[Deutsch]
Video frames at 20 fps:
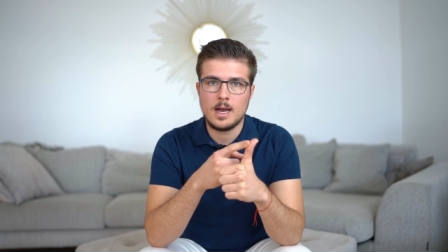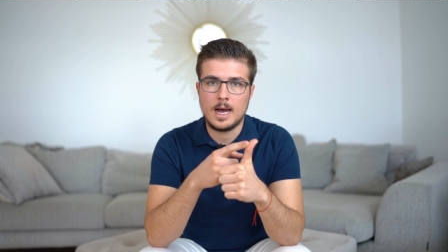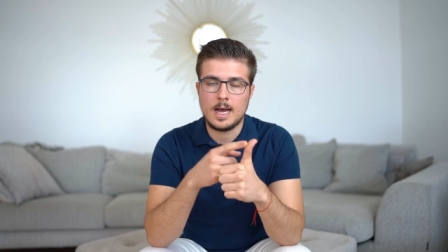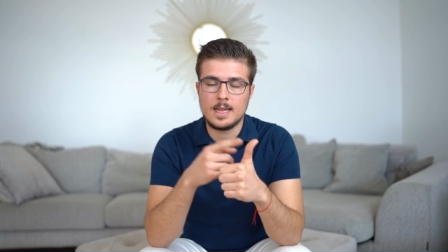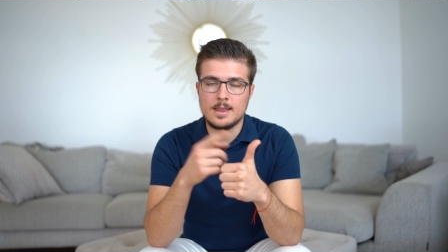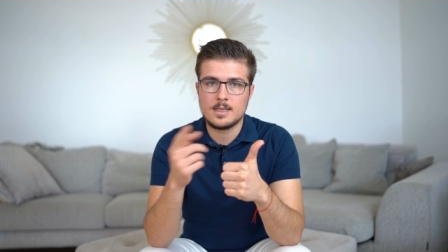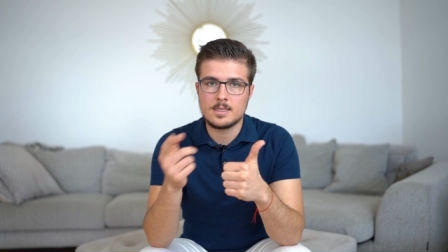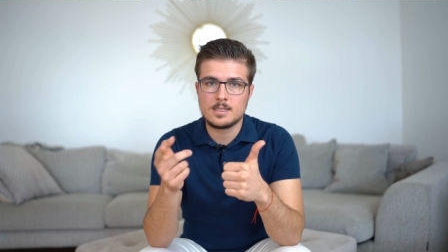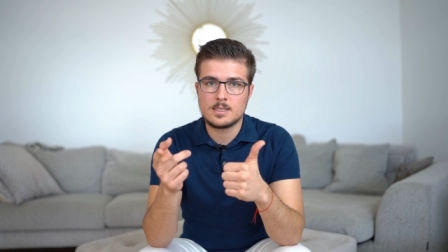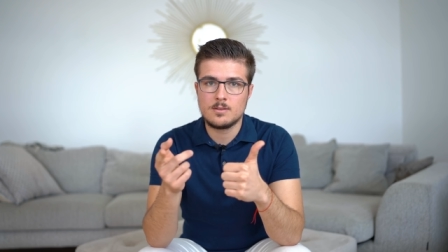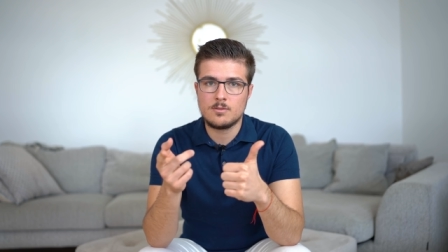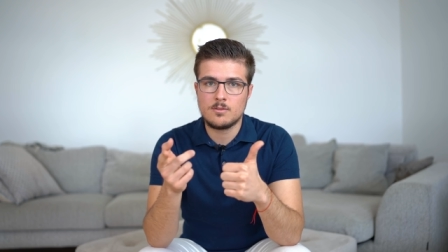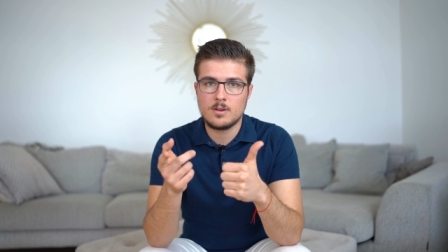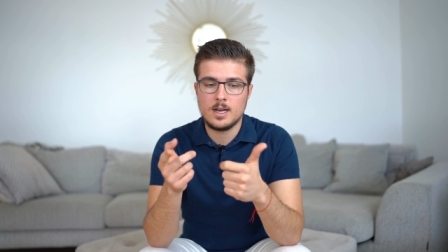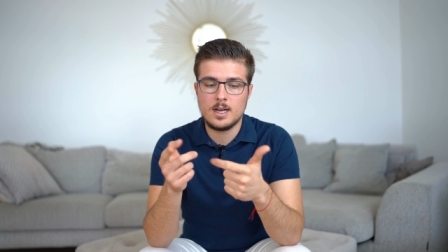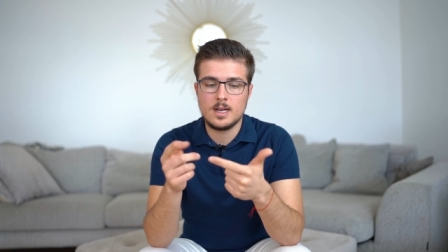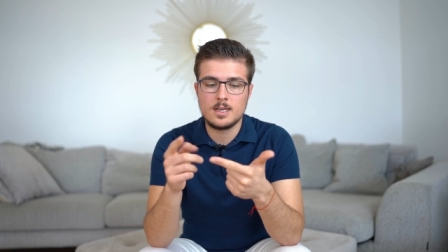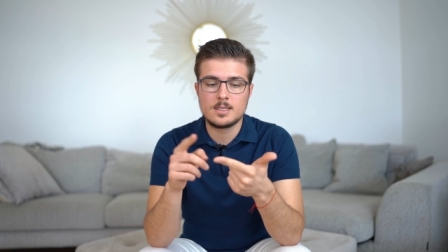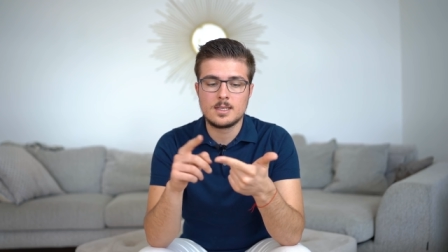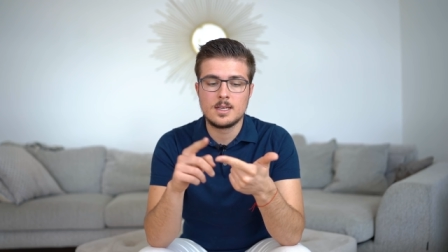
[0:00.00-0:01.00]
Anders
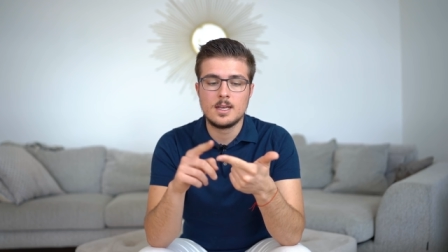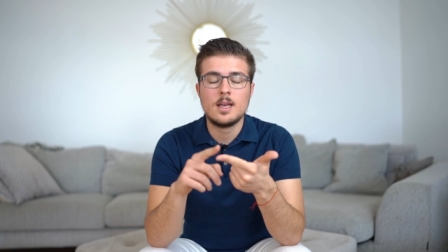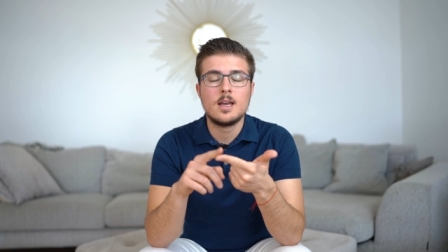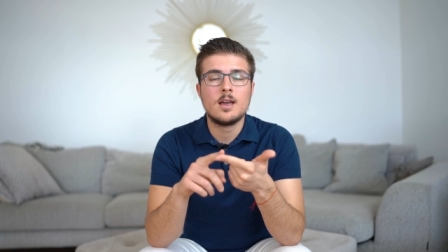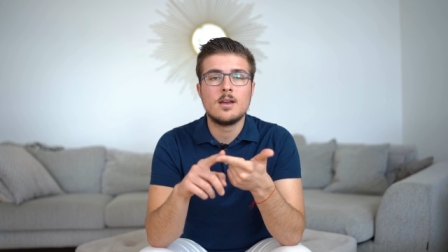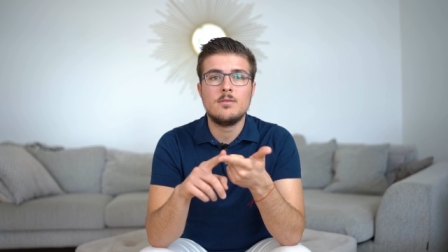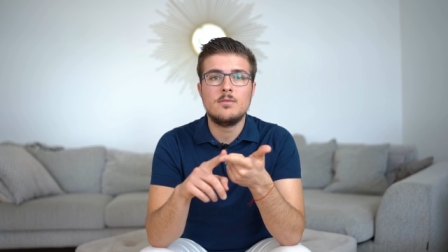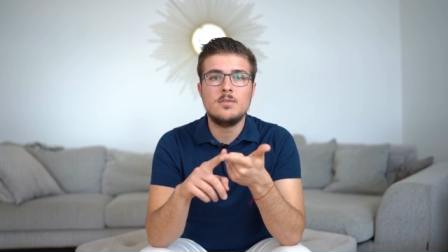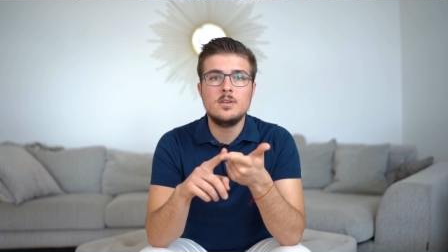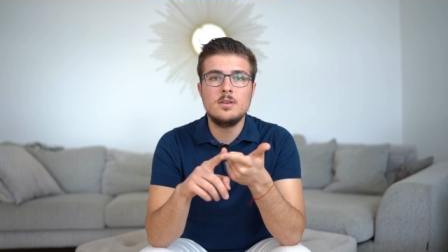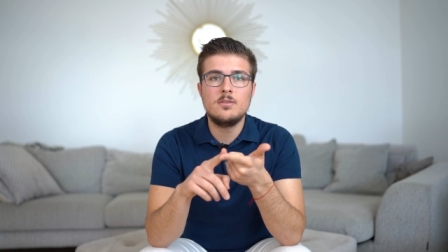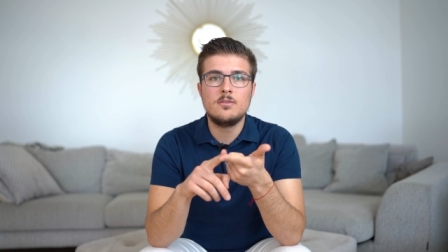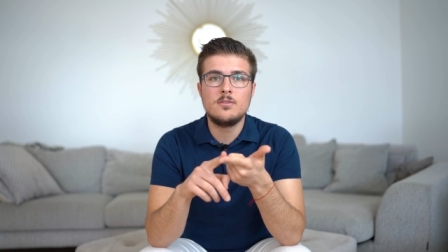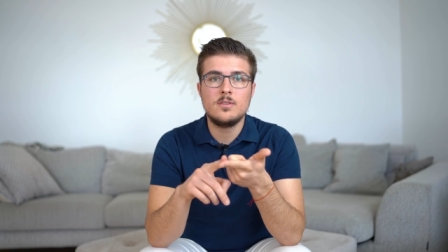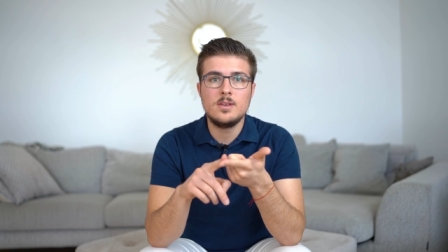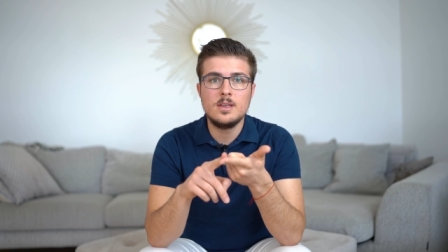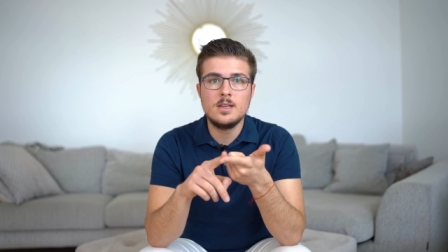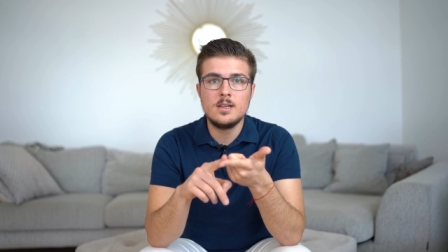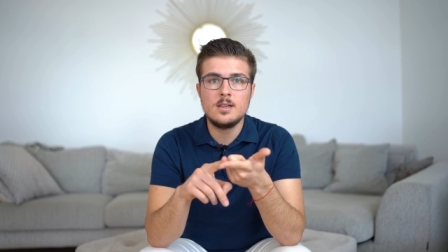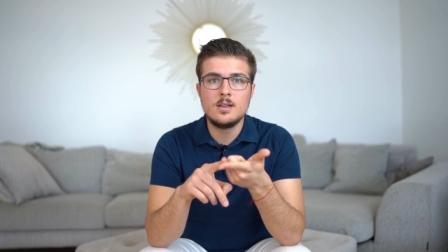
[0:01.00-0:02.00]
gefragt, wie
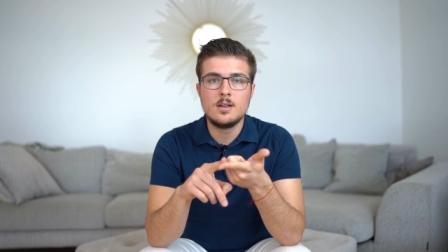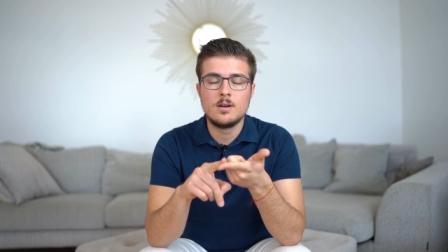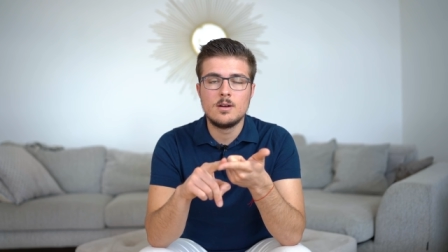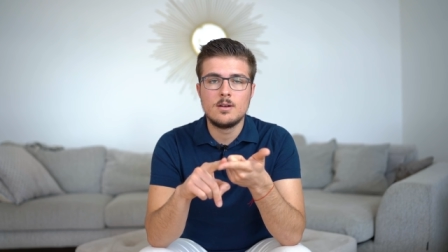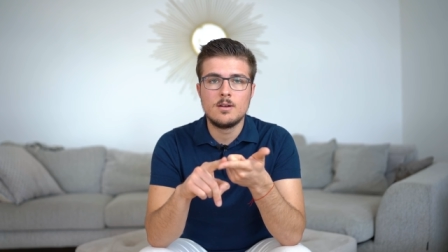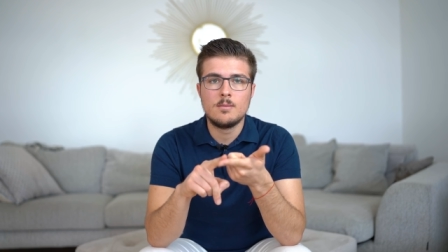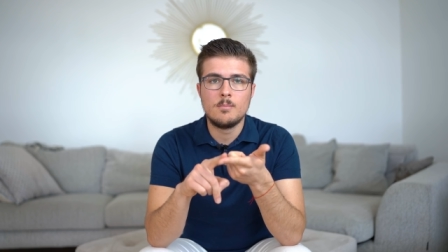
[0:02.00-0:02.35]
viel